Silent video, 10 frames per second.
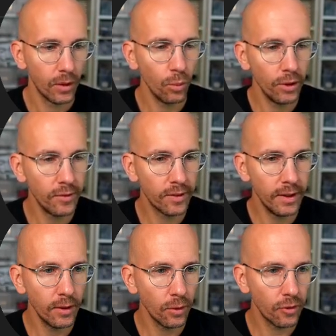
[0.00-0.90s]
und
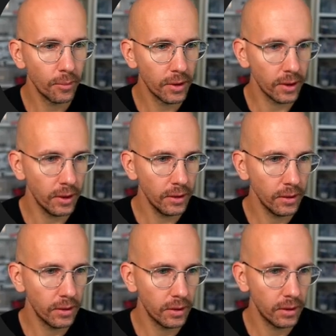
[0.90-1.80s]
installieren uns einmal
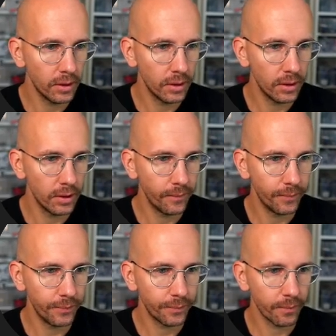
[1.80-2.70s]
da
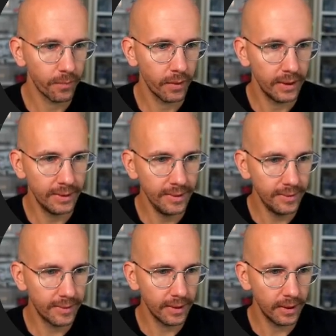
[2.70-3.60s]

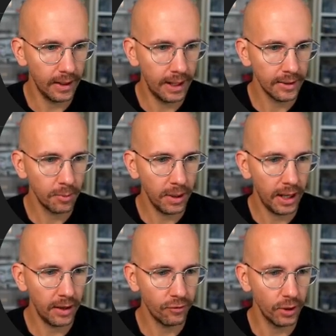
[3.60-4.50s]
diese Atmel
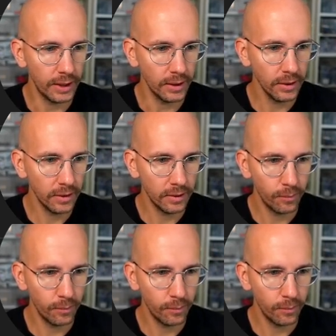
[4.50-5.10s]
AVR,